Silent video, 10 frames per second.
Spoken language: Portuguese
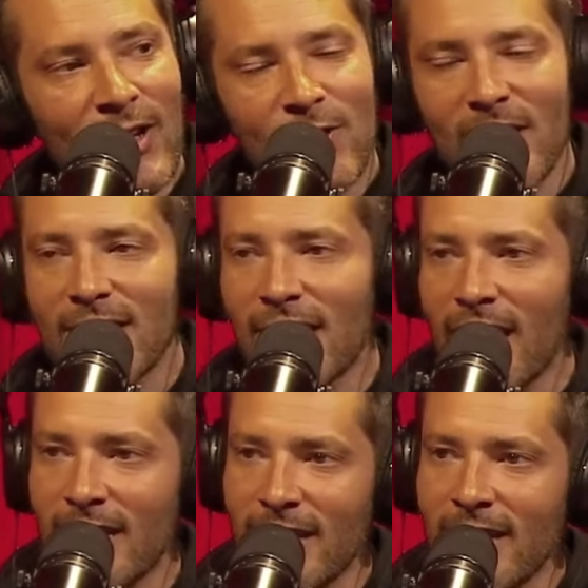olha só essa
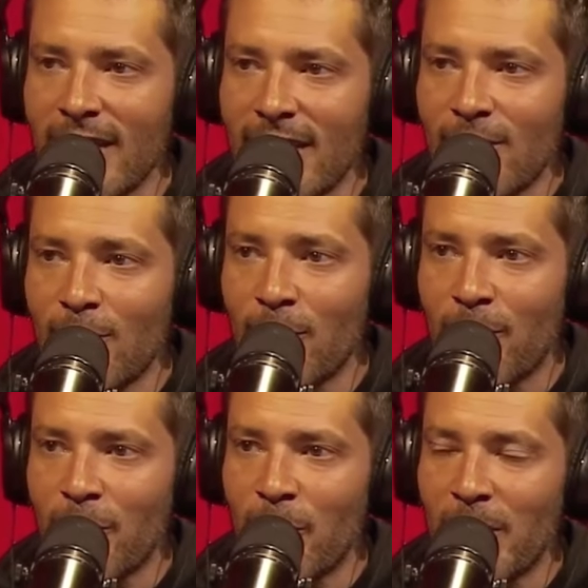ideia do
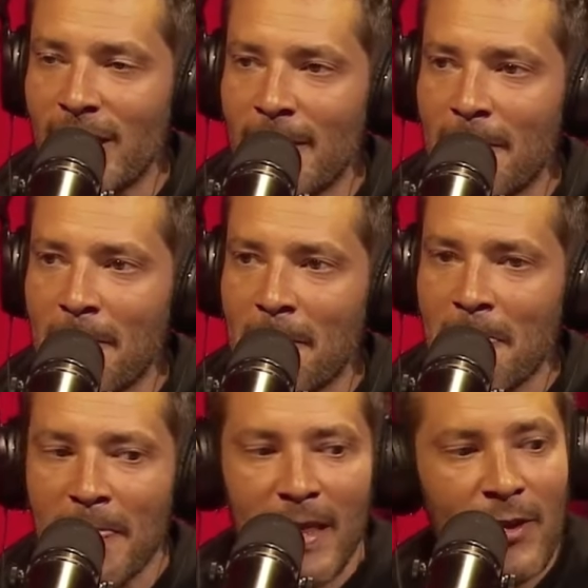filme,
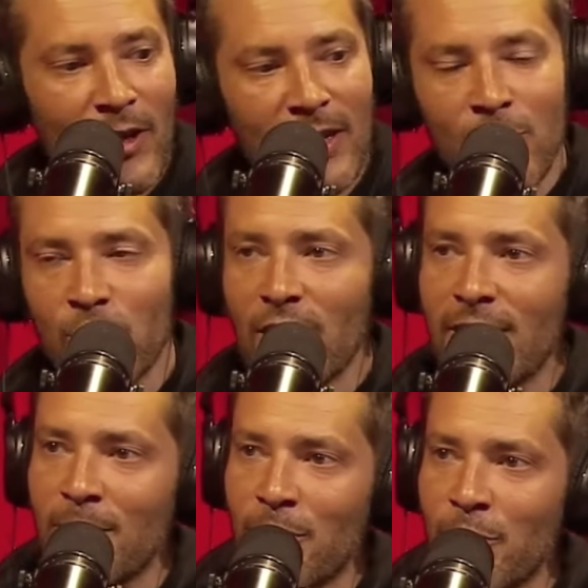que eu até
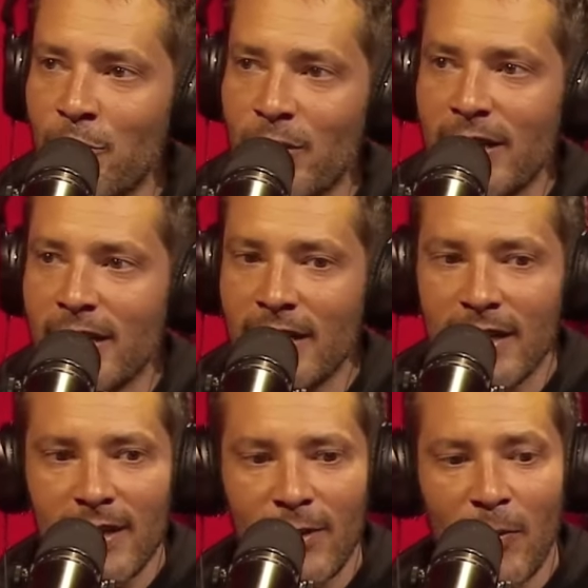sugeri para o Yuri
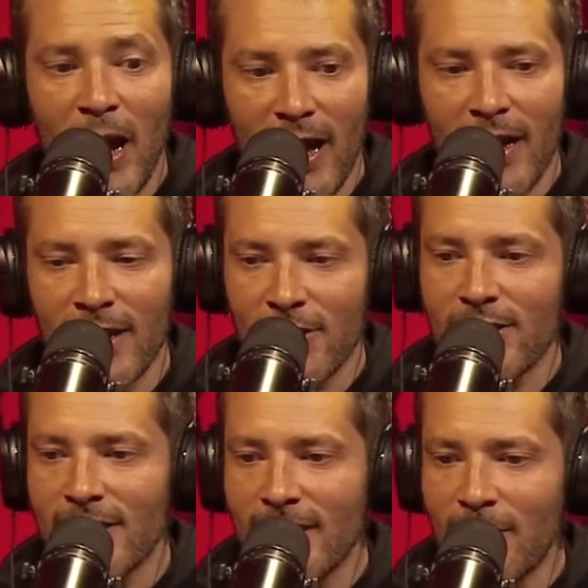uma,
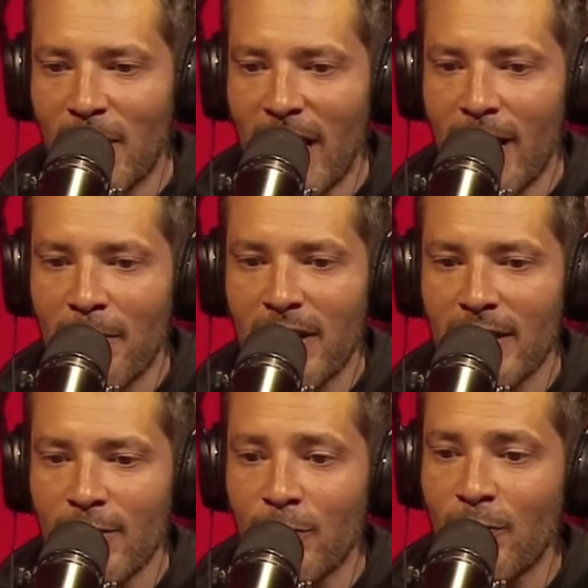antes, uma
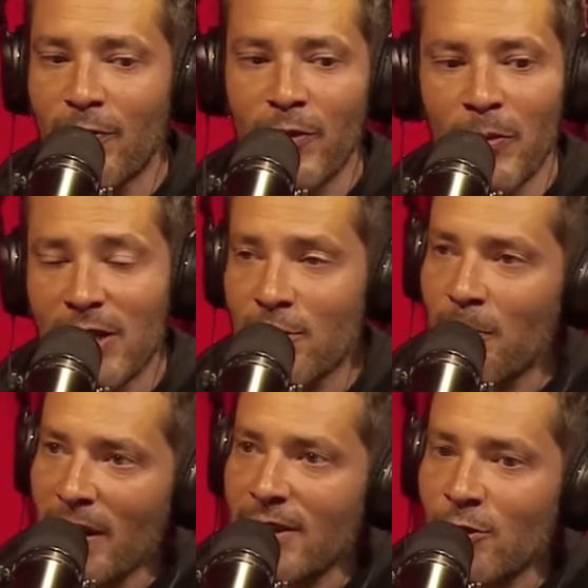época, de um filme que
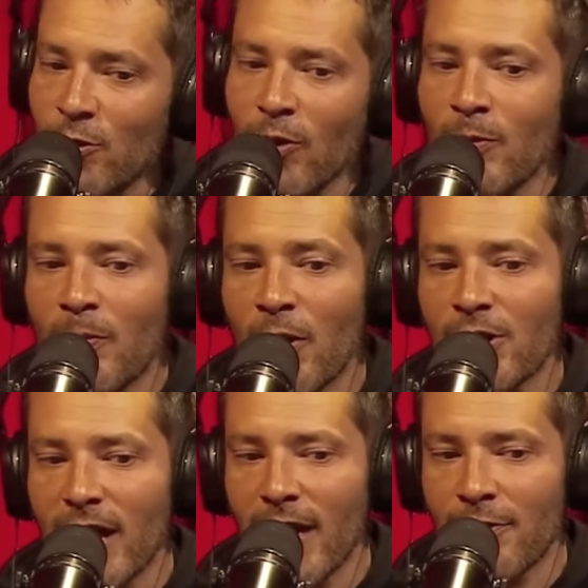se passa só num
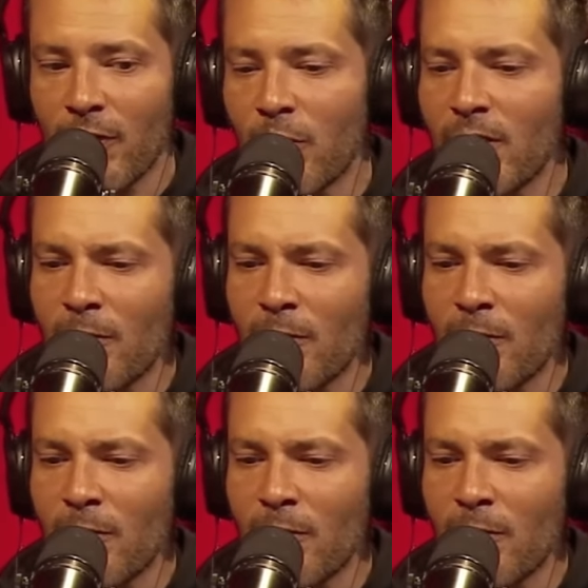podcast. Falou,